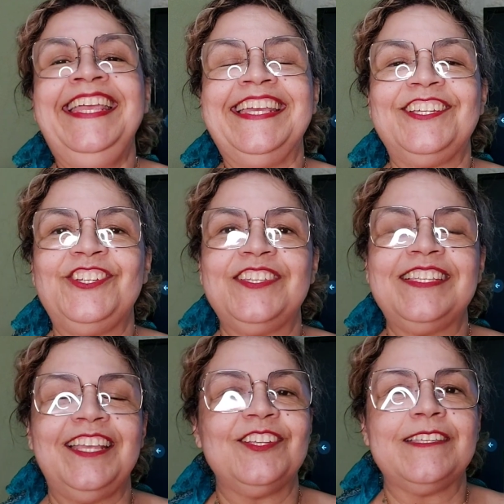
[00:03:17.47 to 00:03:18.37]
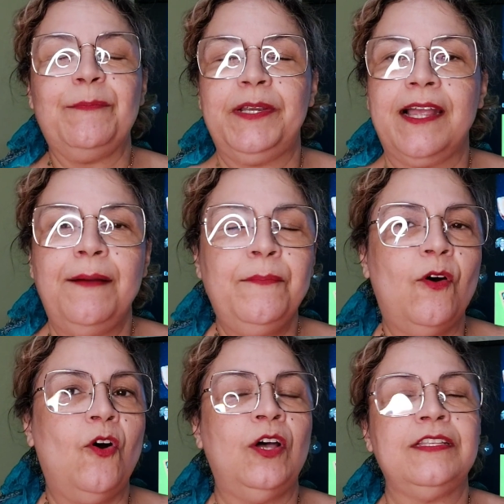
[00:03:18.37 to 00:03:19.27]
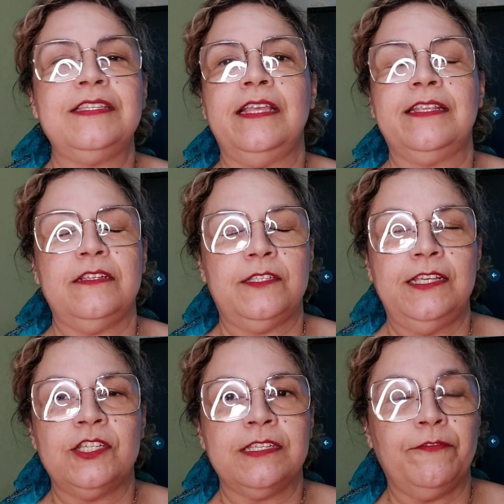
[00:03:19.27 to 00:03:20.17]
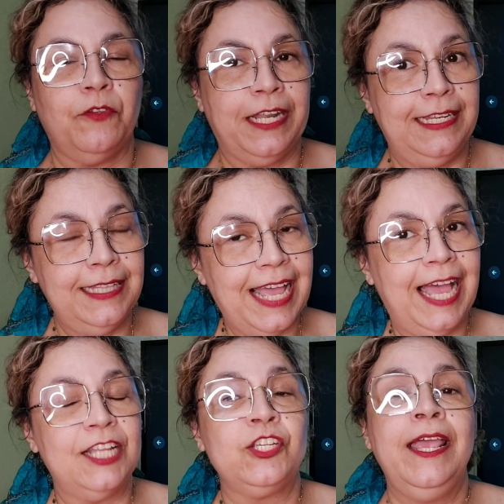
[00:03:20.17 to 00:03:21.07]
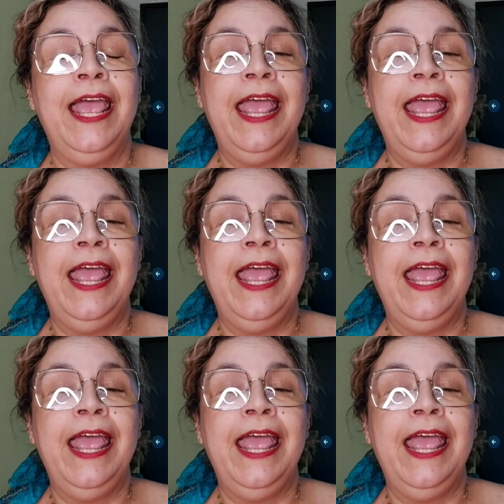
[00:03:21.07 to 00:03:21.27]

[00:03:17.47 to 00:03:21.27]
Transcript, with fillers: E a gente sente essa bergamota, sente, sente essa floralidade.